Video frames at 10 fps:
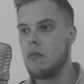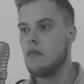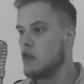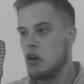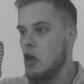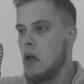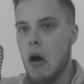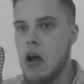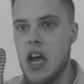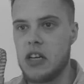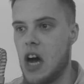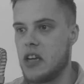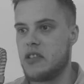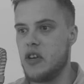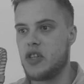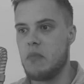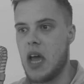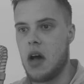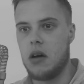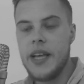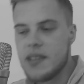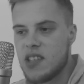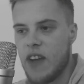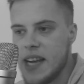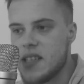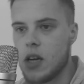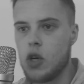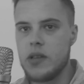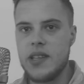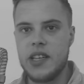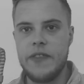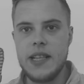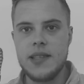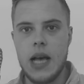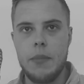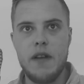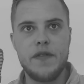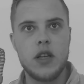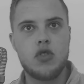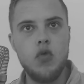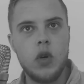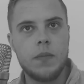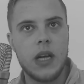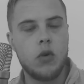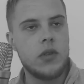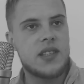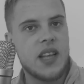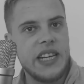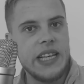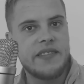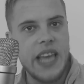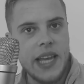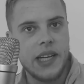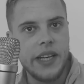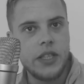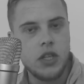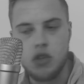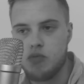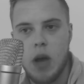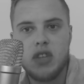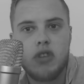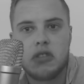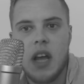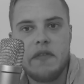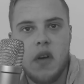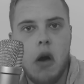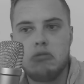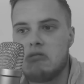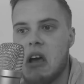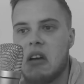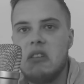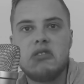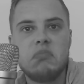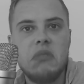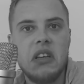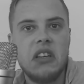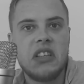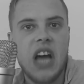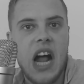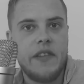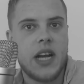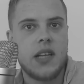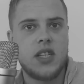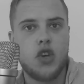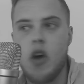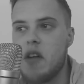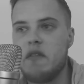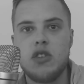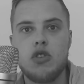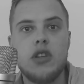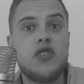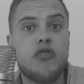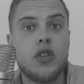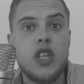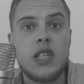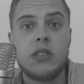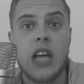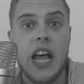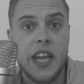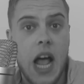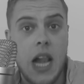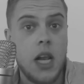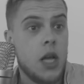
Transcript: wir nehmen euer Gas nicht mehr. In zweiter Konsequenz aber versucht man uns dann hier täglich, ich spreche das einfach aus, Lack ist mir egal, wer das nicht hören will, soll sich von diesem Kanal